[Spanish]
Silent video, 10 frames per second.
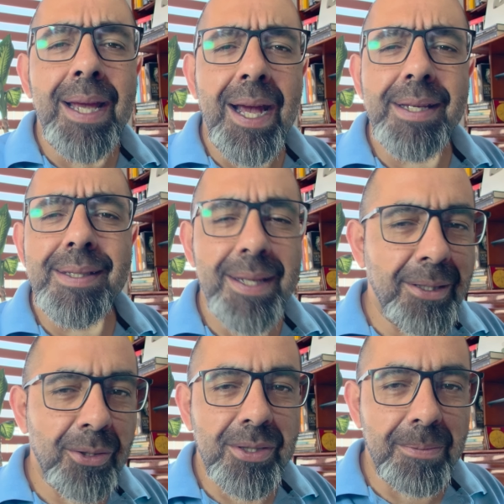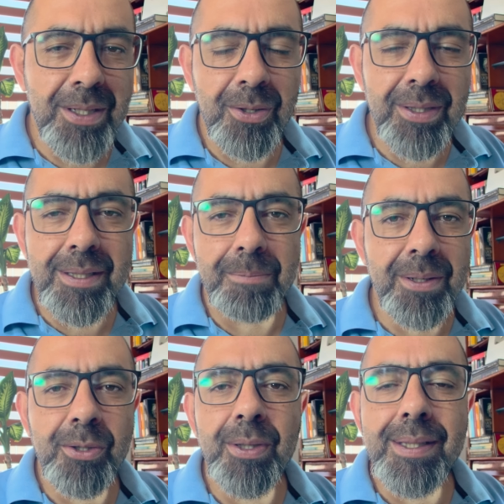Hay cientos de millones de
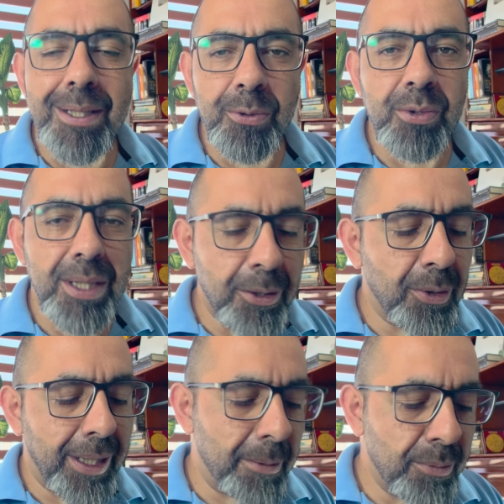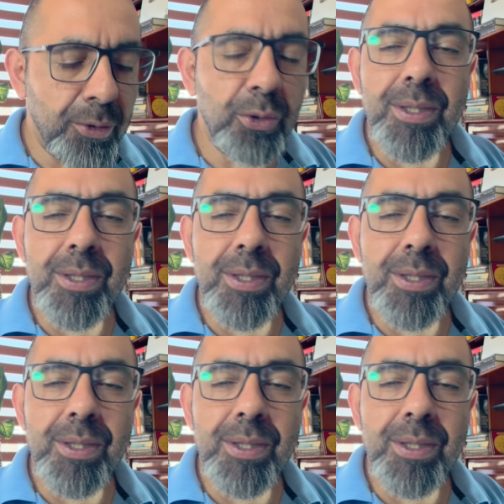personas de tu signo en el mundo,